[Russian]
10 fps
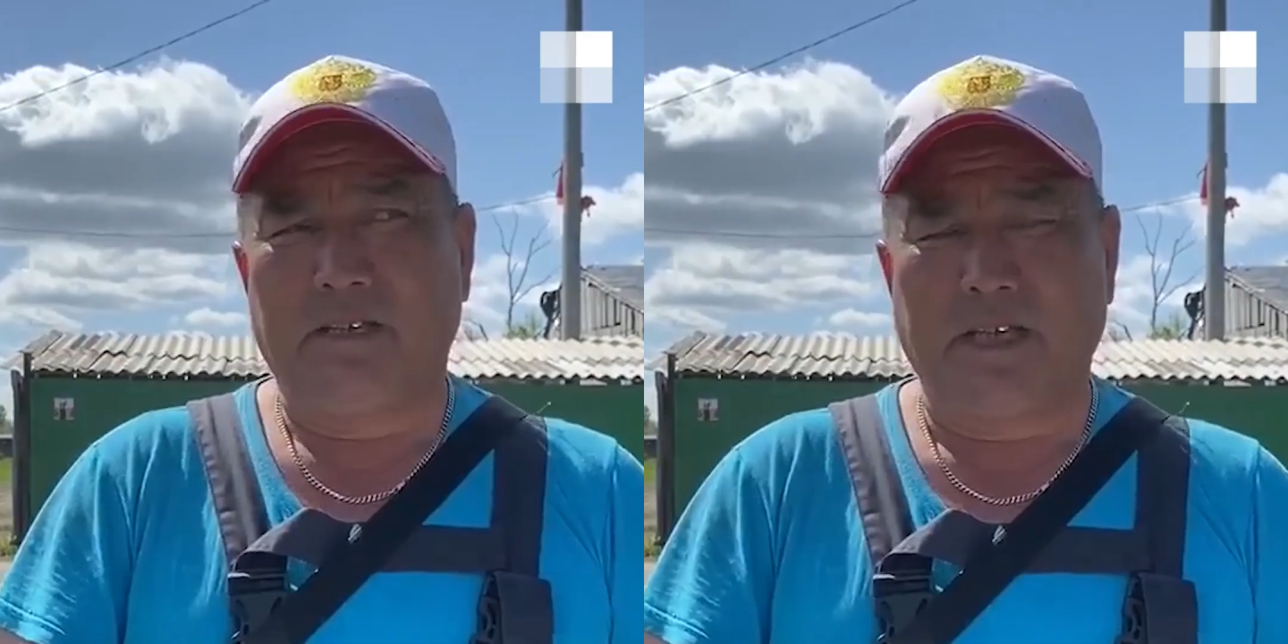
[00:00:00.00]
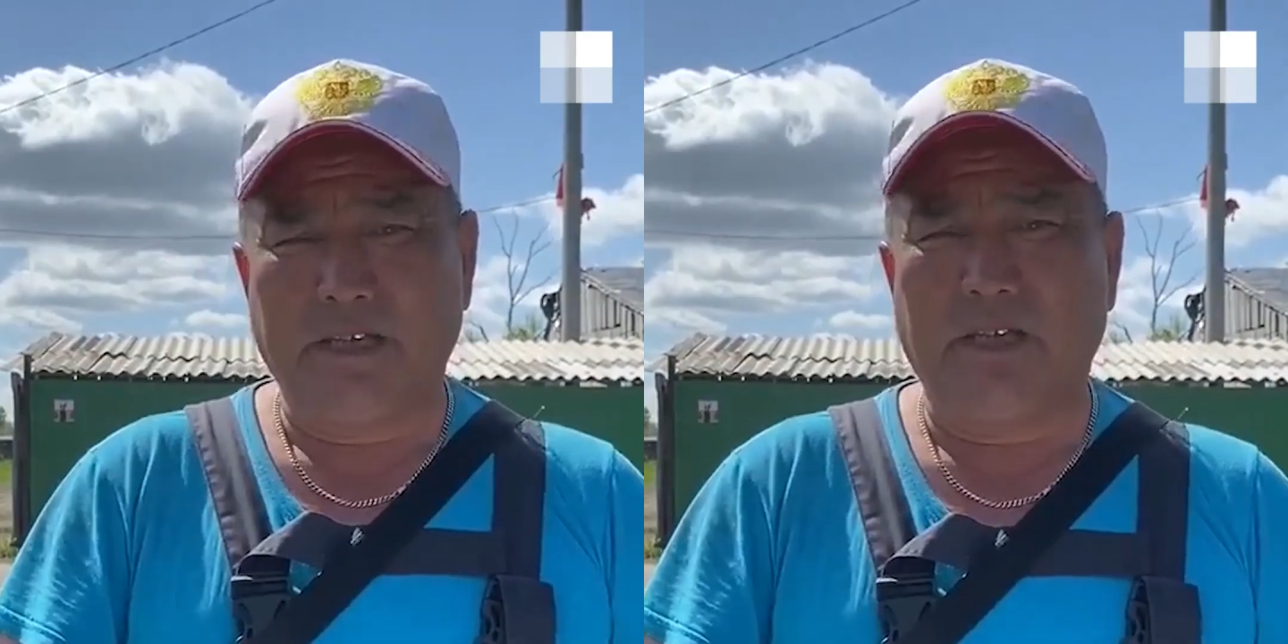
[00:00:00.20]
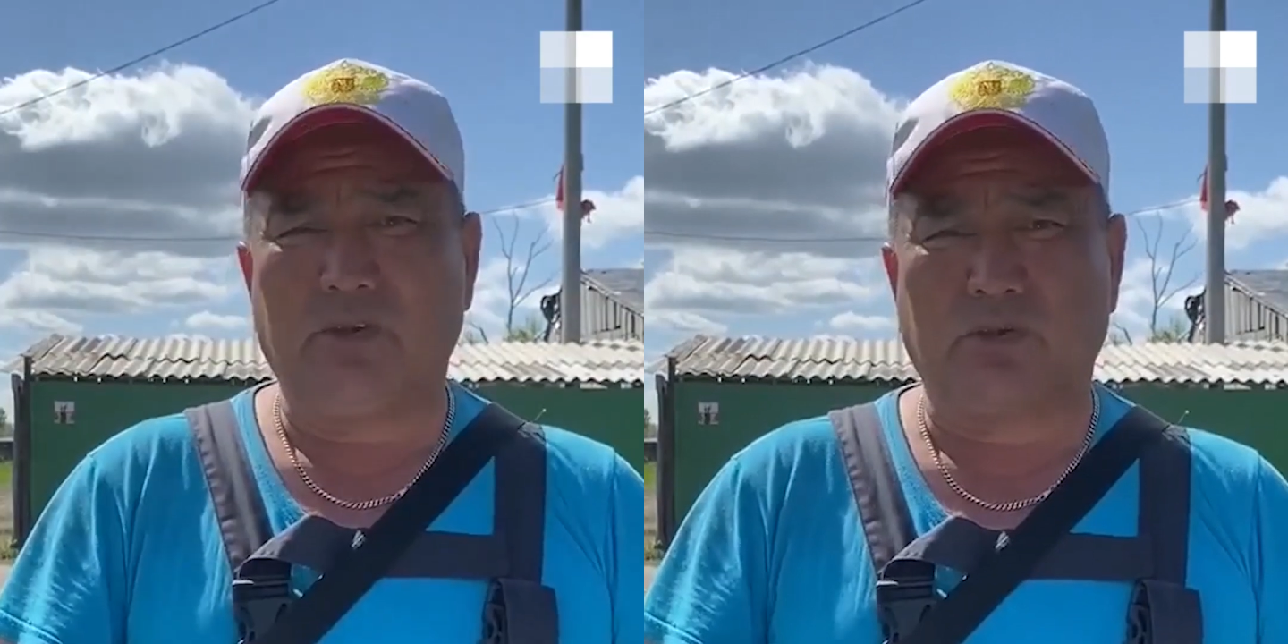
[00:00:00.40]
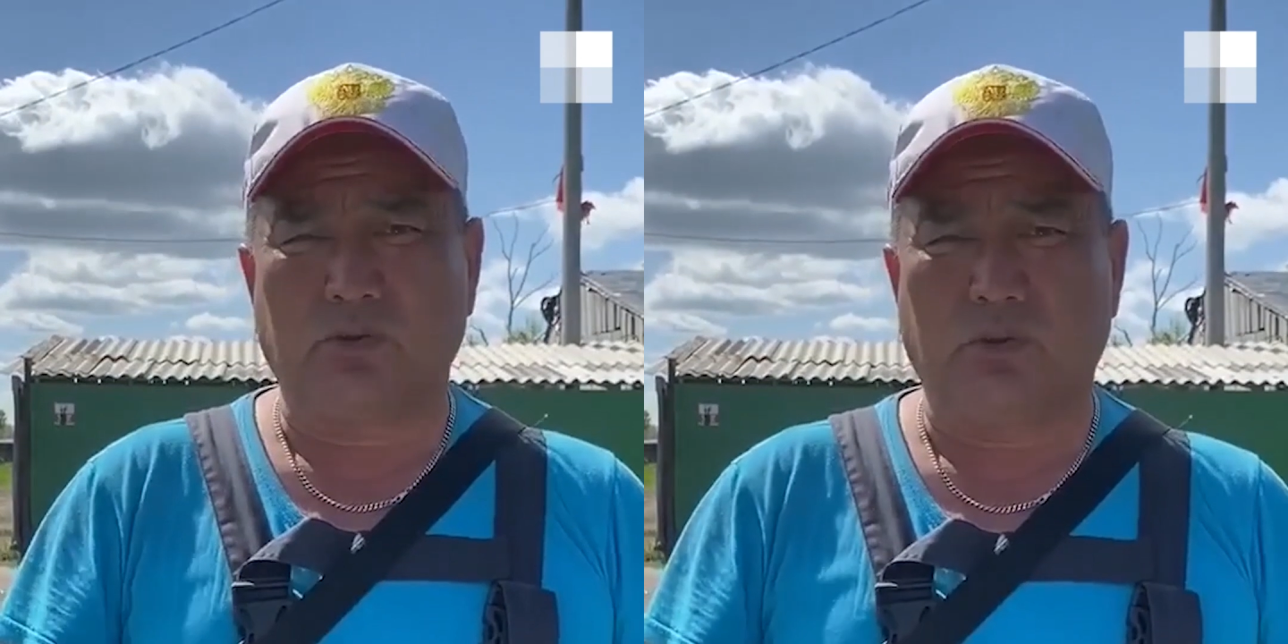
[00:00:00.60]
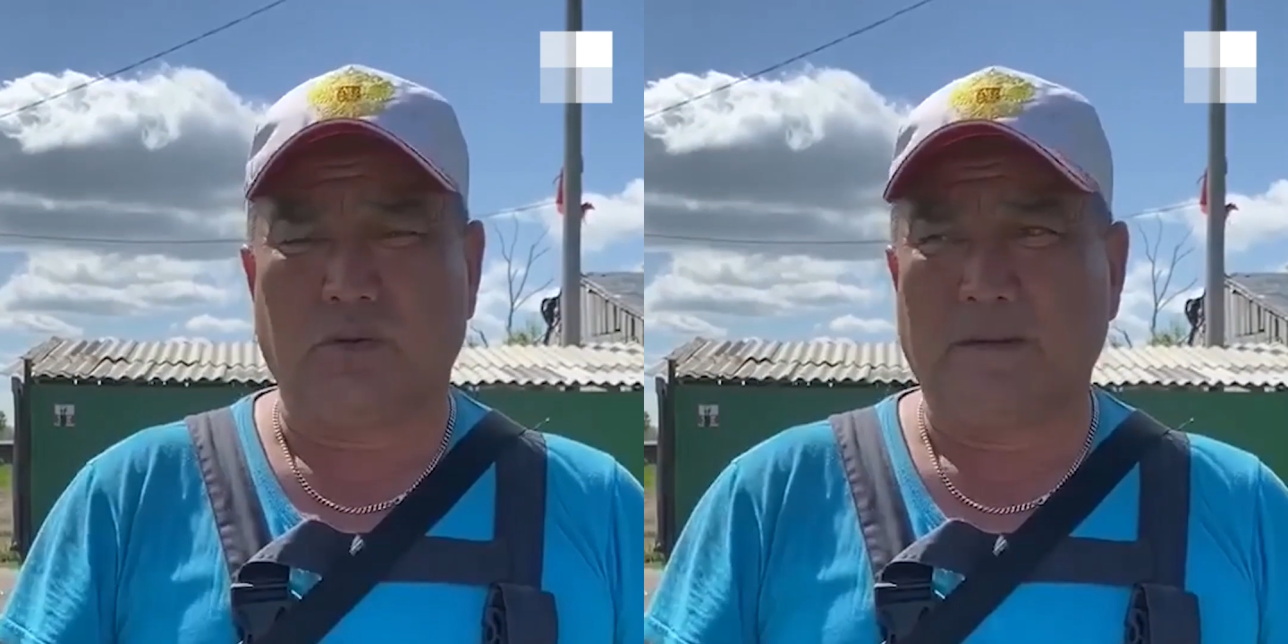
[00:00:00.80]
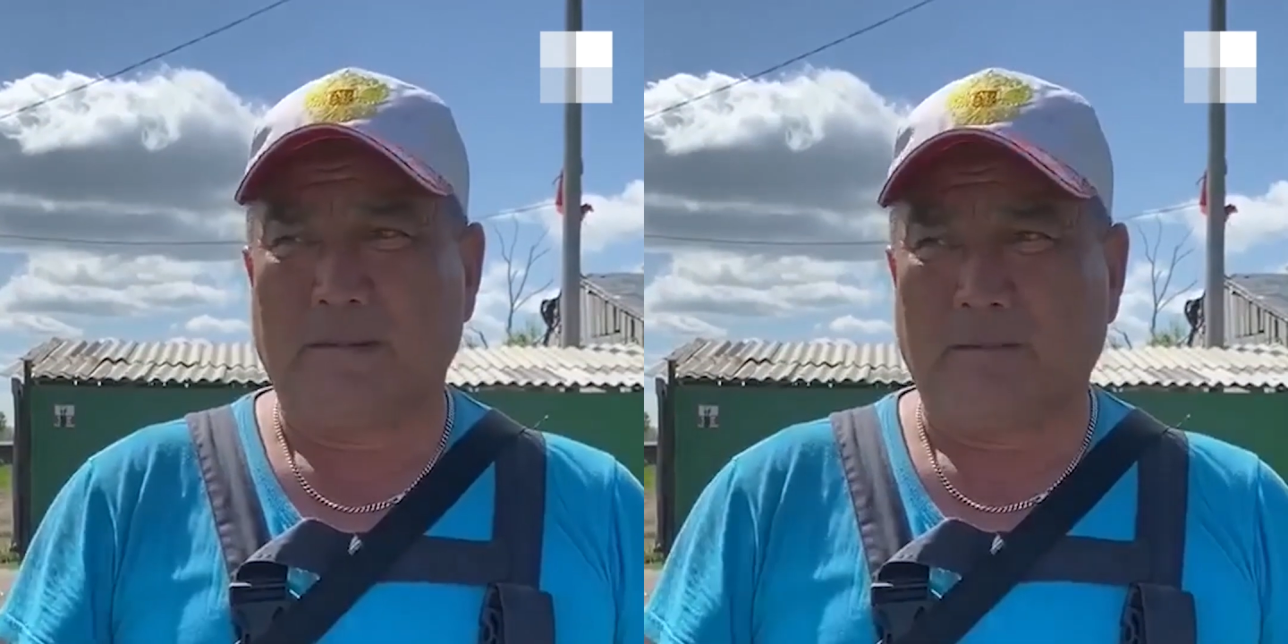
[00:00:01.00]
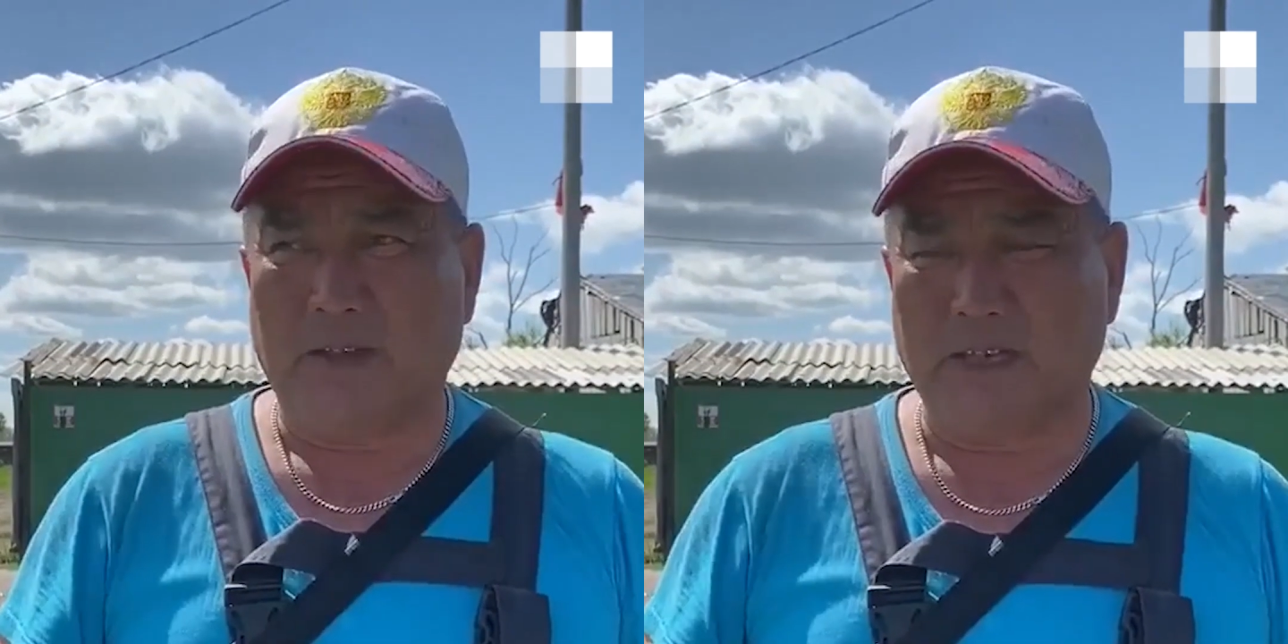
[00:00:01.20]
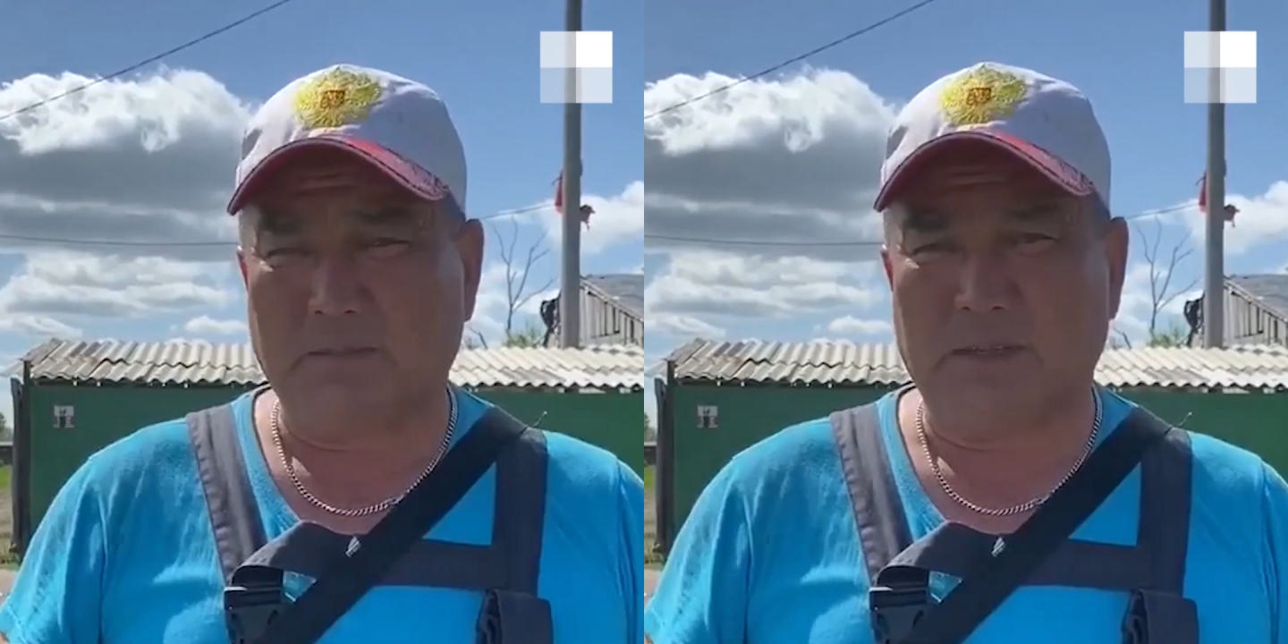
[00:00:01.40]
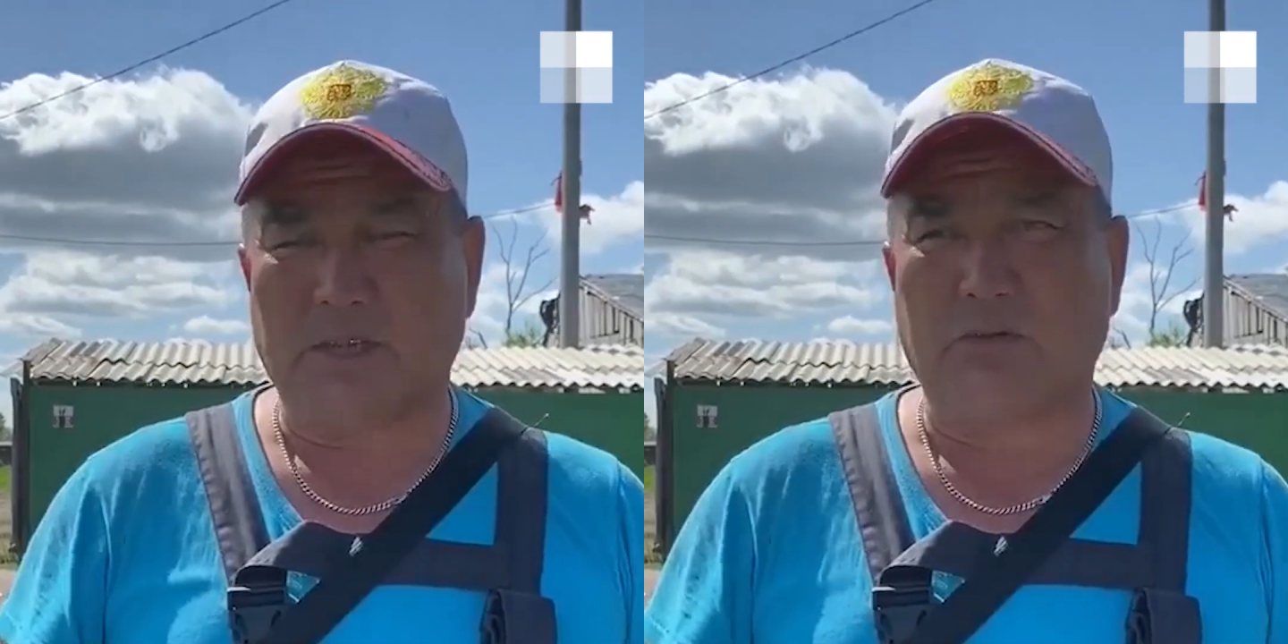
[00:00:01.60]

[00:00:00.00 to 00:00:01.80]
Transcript: Надеюсь, что господа